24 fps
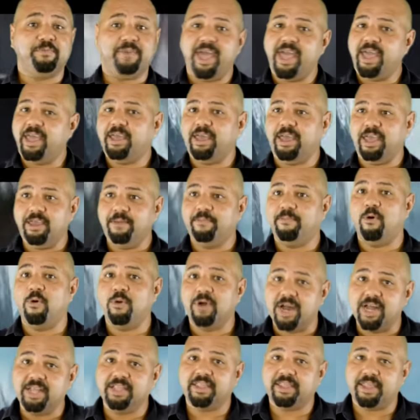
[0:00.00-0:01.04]
bem
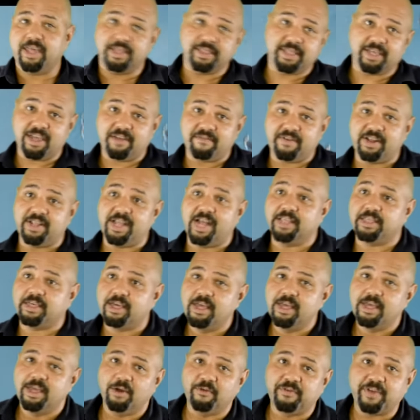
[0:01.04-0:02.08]
empolgantes, essa que é a verdade.
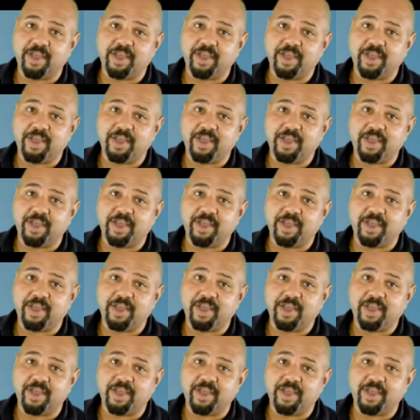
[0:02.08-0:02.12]
Eu